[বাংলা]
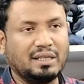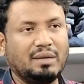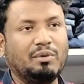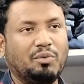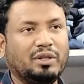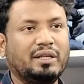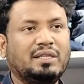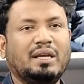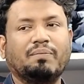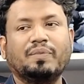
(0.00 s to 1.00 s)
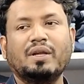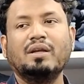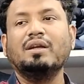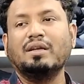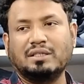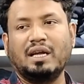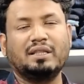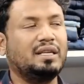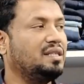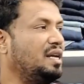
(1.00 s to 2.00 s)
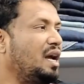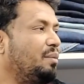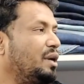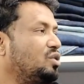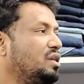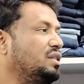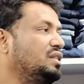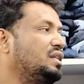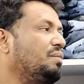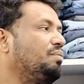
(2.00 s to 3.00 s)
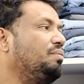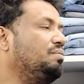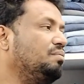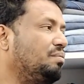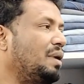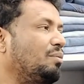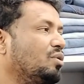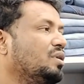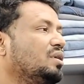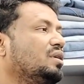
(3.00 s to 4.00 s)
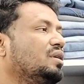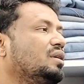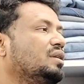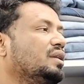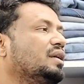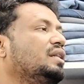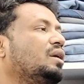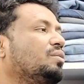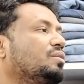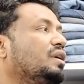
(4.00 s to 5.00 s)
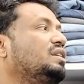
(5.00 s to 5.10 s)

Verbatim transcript: বলতেছি সে আন্তাজে আমি আসলে জিনিসটা পাবো দেখিয়ে দাও এই যে ফিতাটা